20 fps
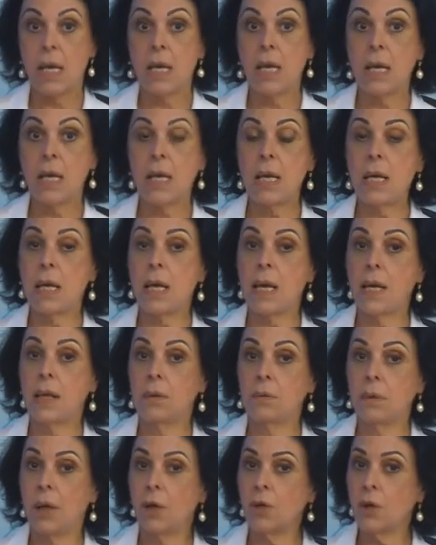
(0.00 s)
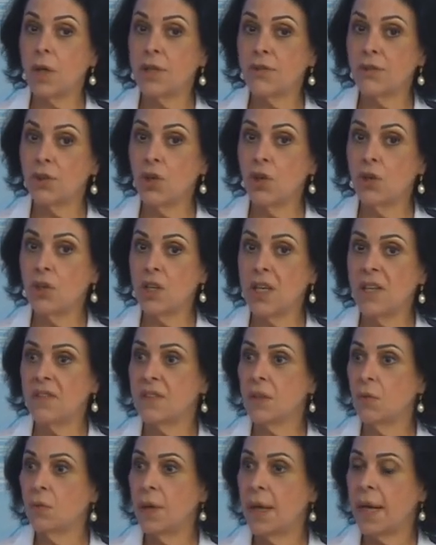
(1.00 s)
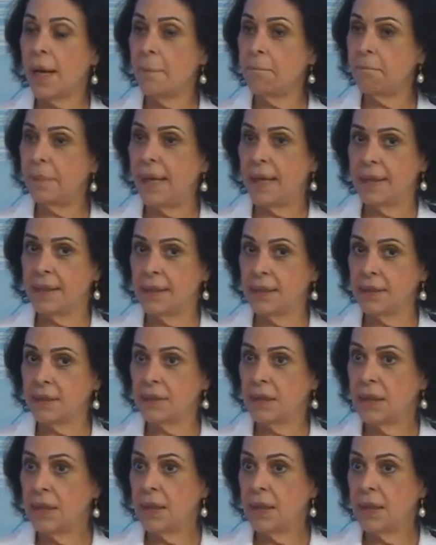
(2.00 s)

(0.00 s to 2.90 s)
y en una ocasión hice una campaña